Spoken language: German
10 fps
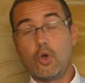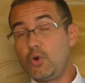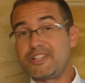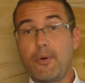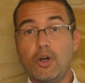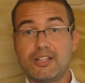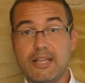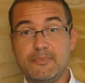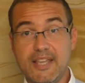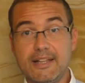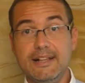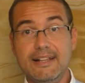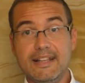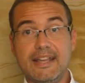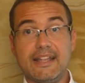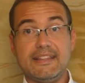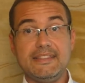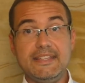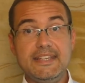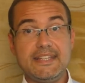Und zwar unter dem Titel
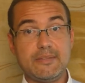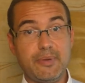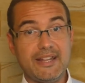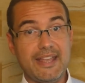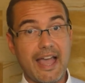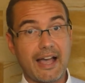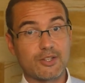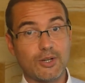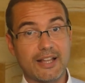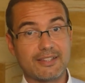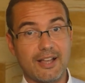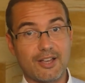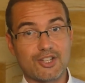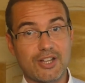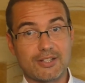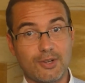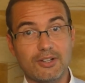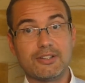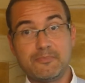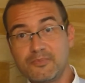Nicht-binäre Toilettenausstattung.